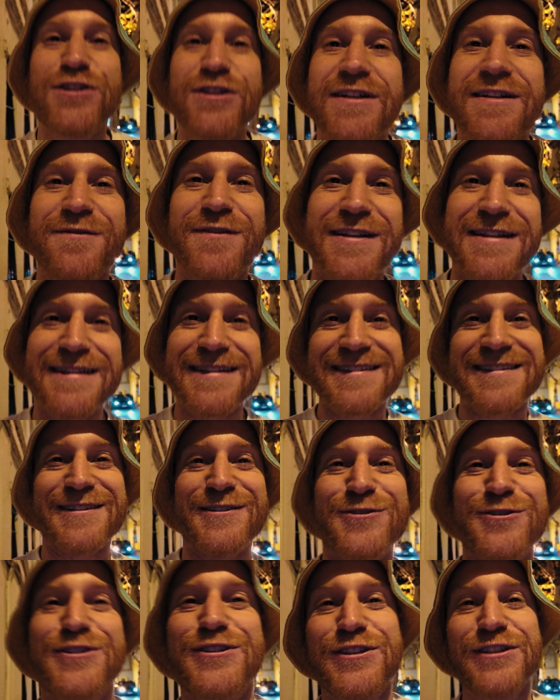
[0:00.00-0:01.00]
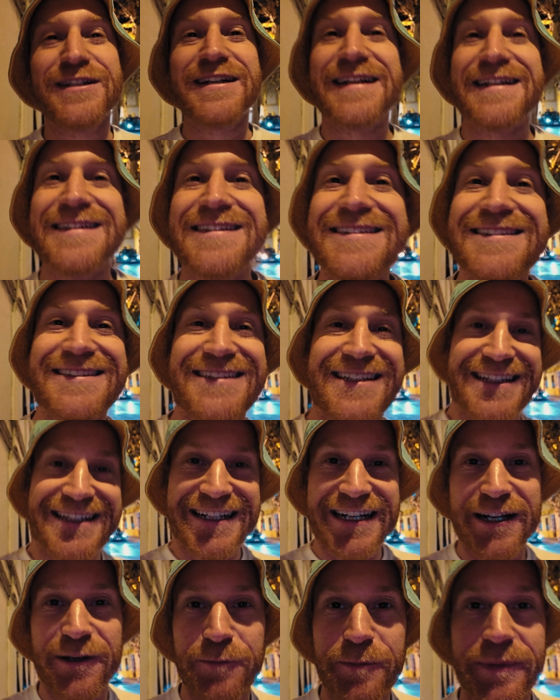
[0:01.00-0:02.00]
Ci rivedete uscire di
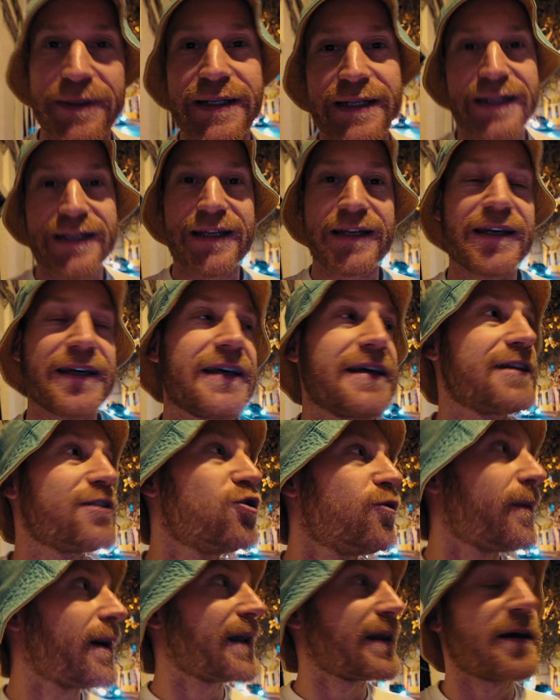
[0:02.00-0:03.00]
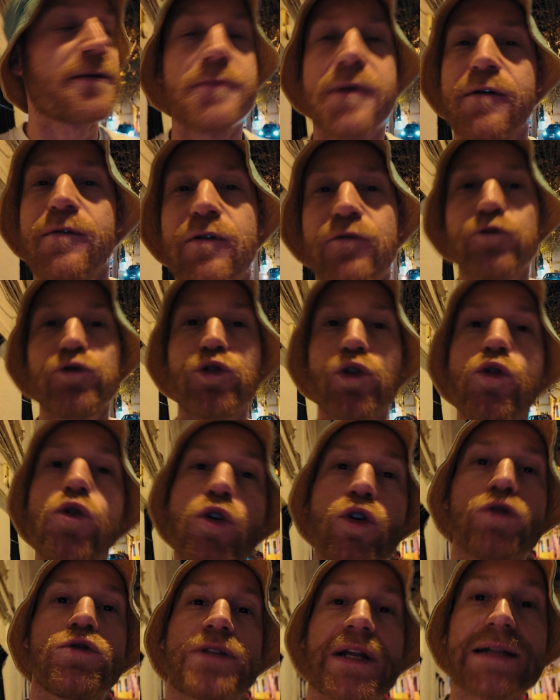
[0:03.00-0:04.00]
sera perché domani abbiamo avuto un
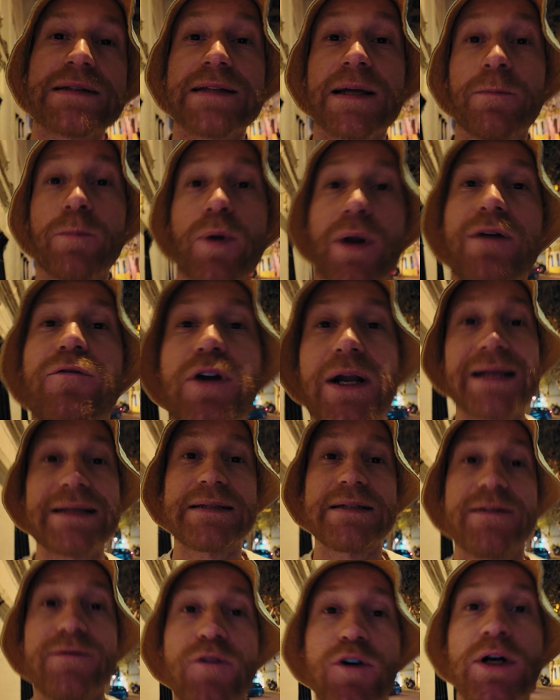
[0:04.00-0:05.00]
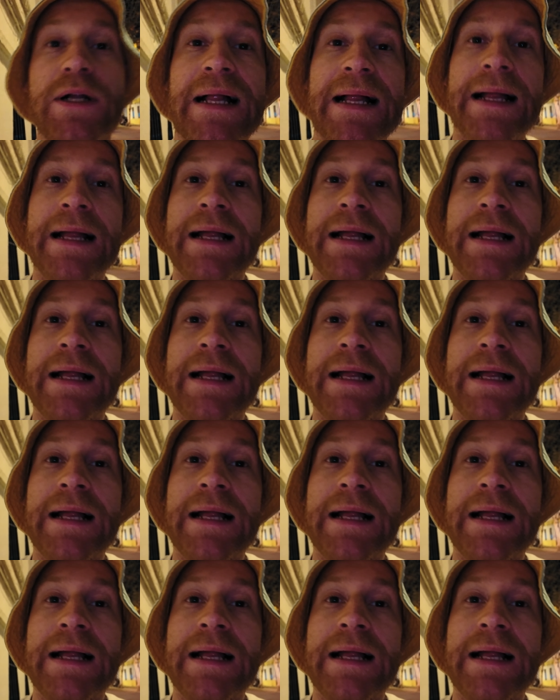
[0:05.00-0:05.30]
contrattempo lavorativo,